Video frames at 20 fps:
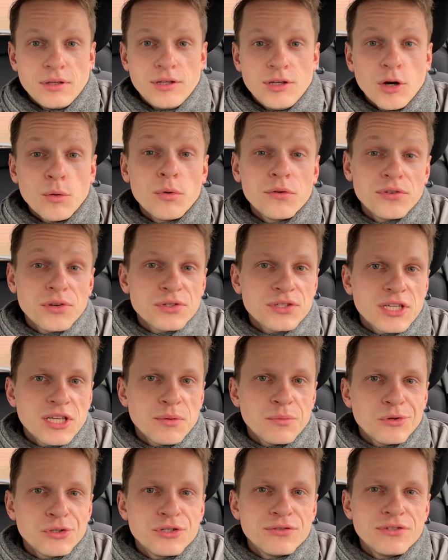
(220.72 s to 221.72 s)
I
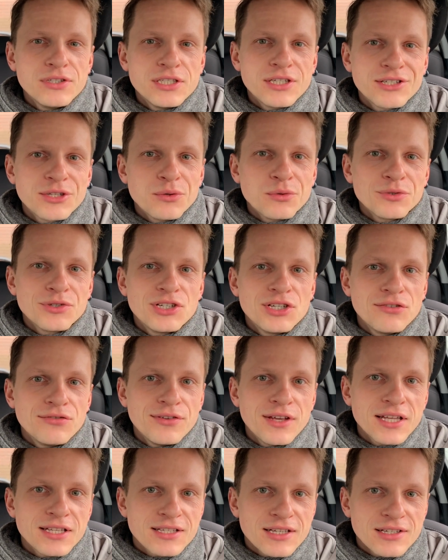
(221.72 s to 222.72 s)
obowiązkiem oczywiście są
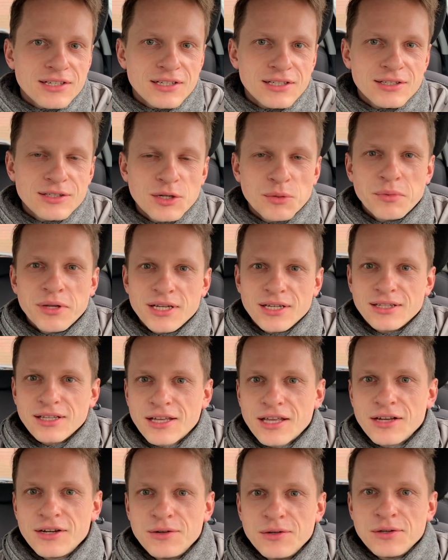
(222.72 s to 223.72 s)
świece, czyli zrobienie
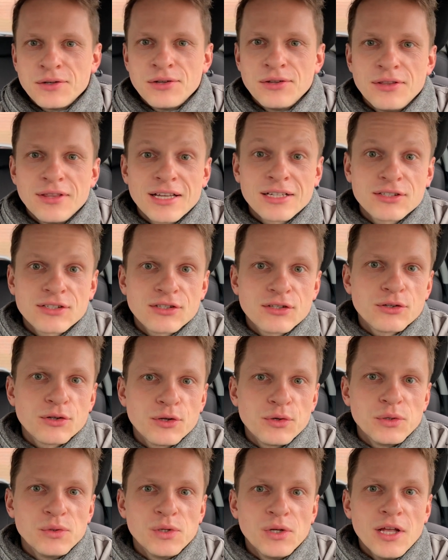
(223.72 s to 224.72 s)
takiego
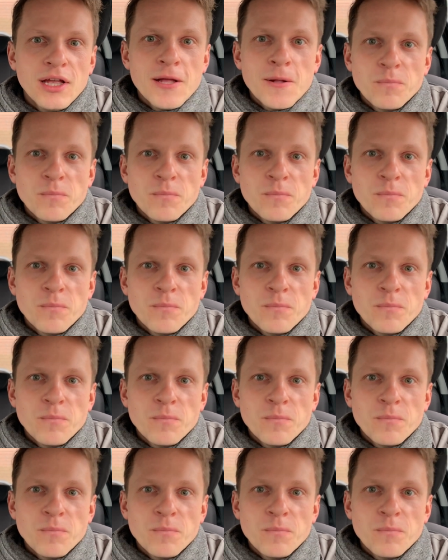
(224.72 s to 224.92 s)
nastroju.